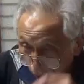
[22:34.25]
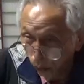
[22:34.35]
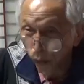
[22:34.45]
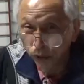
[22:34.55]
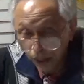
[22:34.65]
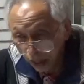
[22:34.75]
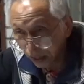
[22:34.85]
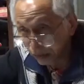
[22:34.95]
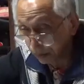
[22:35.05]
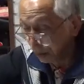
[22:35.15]
構成やり
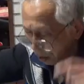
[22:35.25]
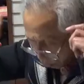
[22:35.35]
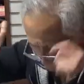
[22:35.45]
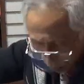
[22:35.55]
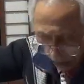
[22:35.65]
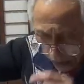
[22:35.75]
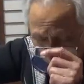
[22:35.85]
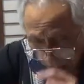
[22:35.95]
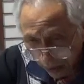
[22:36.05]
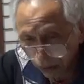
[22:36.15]
始めるこれおかしいなあ